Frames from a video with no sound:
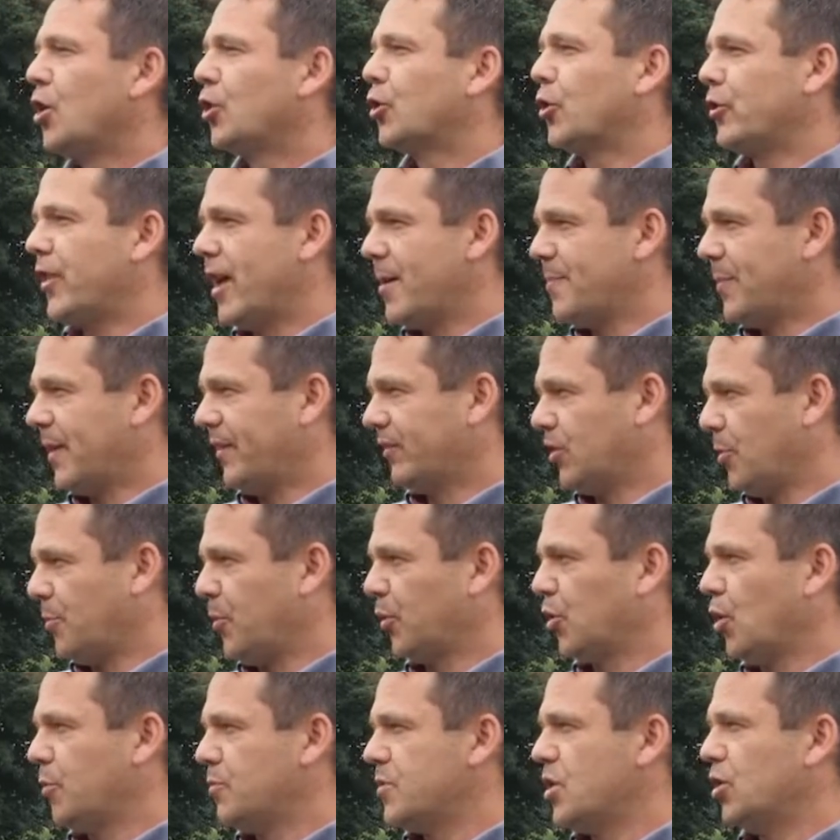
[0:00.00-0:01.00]
to
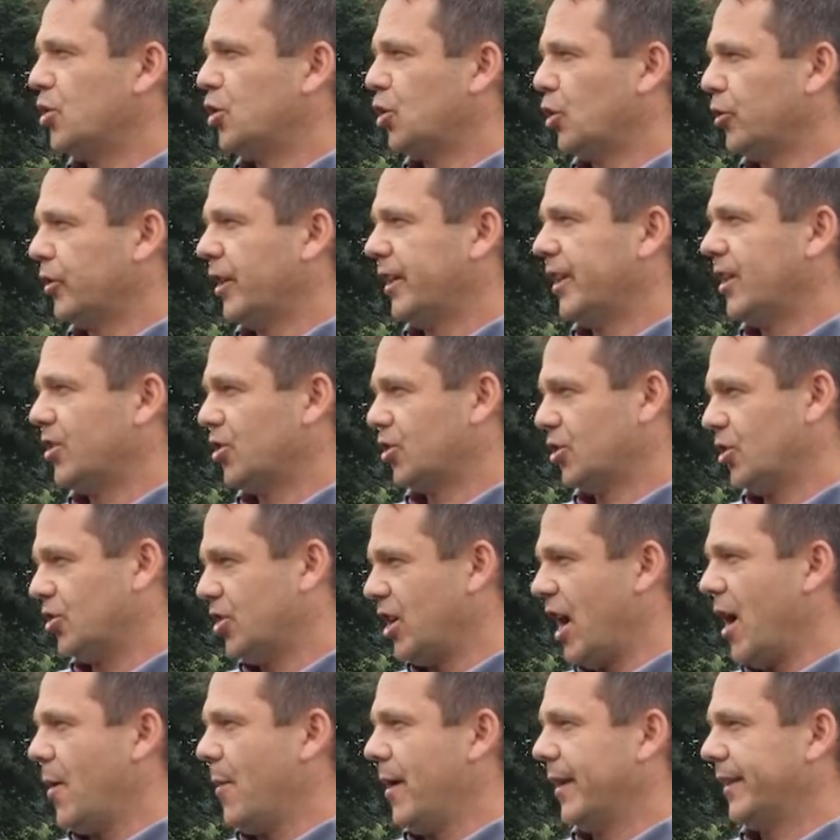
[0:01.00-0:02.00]
najprawdopodobniej środek jeszcze
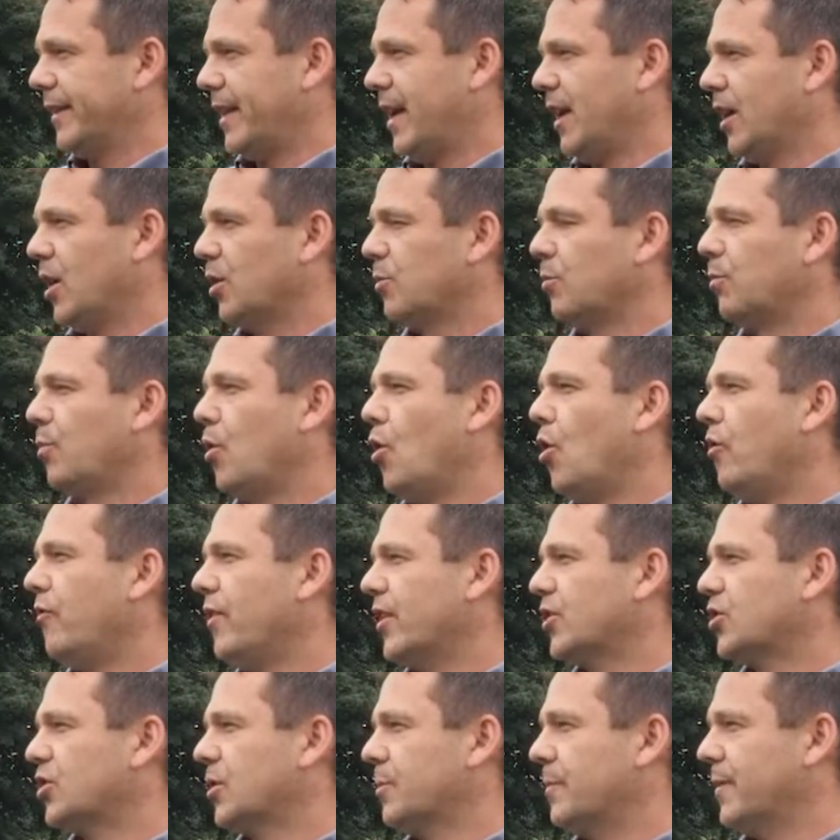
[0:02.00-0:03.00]
działa, tak? Bo
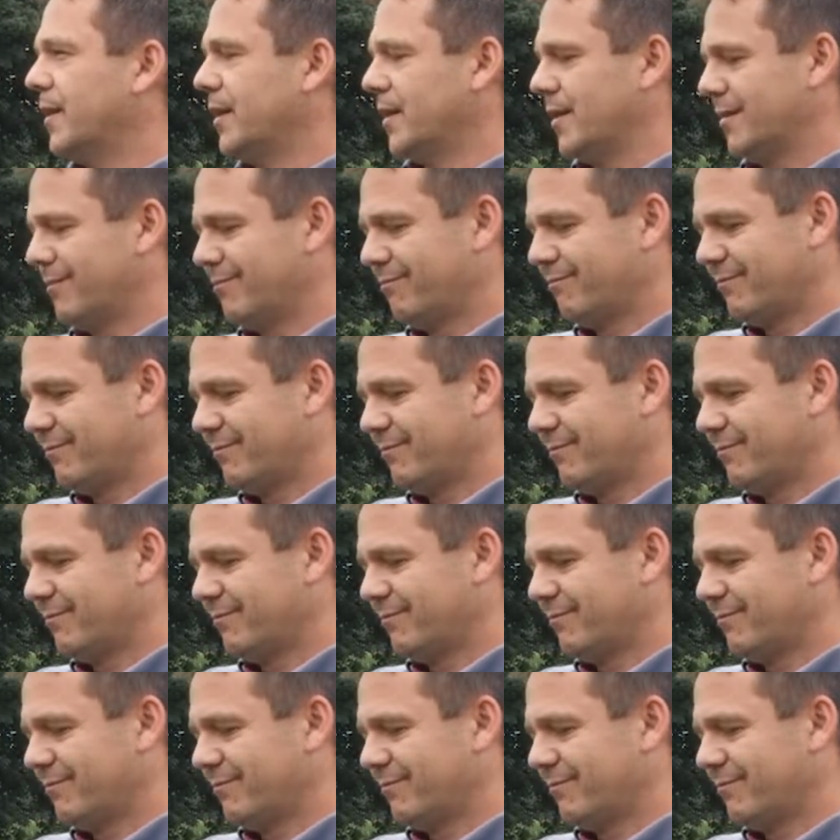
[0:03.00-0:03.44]
owad, żeby